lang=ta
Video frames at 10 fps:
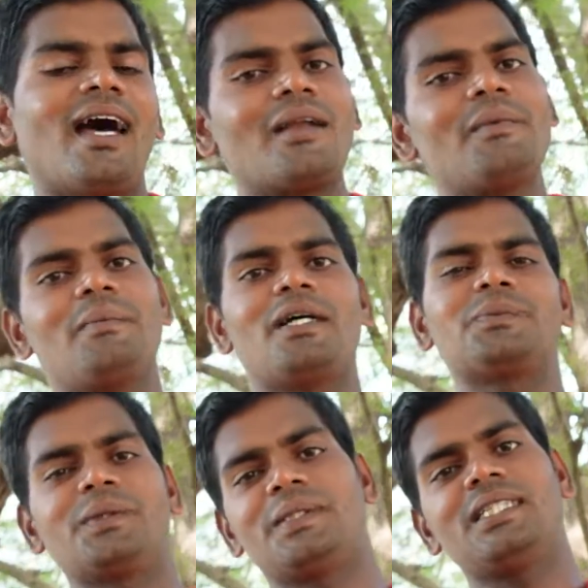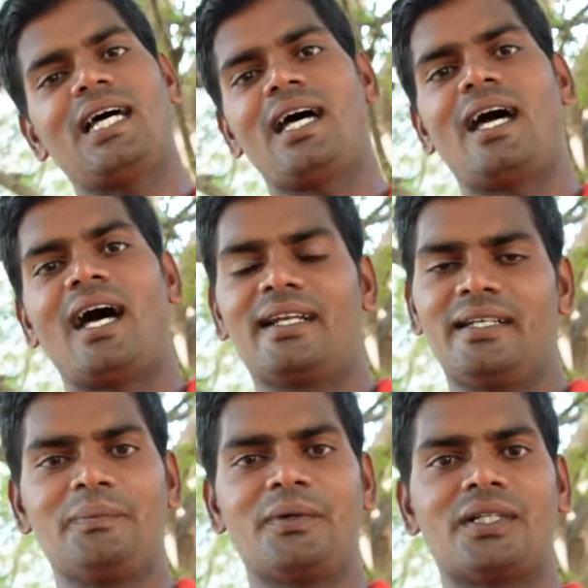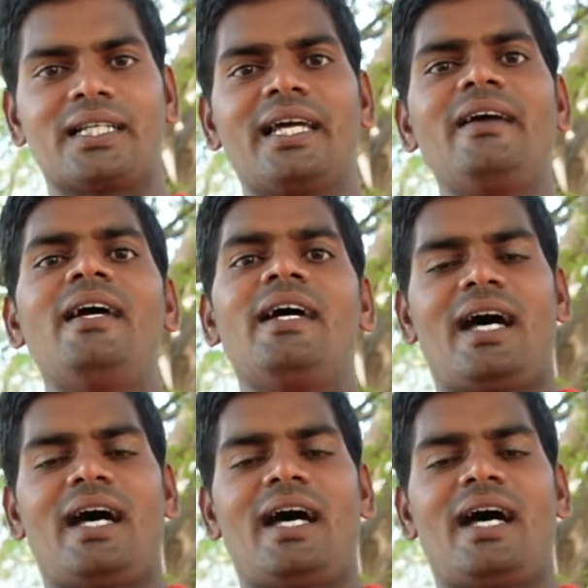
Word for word: நார்மல் பாஸ்போர்ட் வந்து நான் ஆல்ரெடி போட்டிருக்கேன்